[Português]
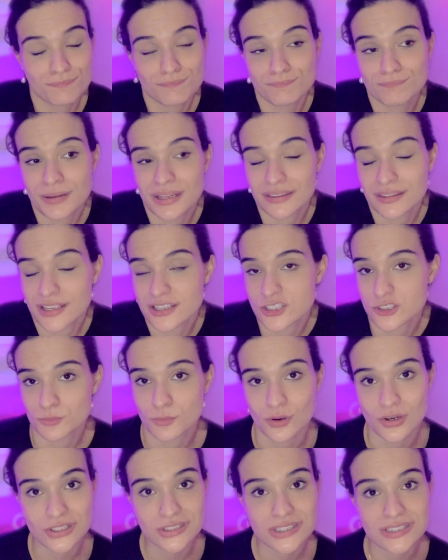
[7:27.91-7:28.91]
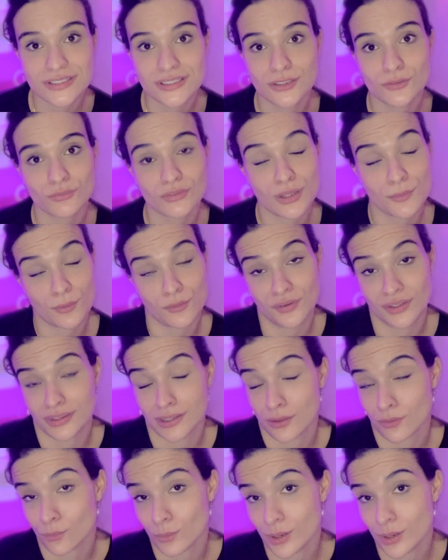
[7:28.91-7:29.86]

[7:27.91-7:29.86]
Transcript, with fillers: bater as botas e não ter aproveitado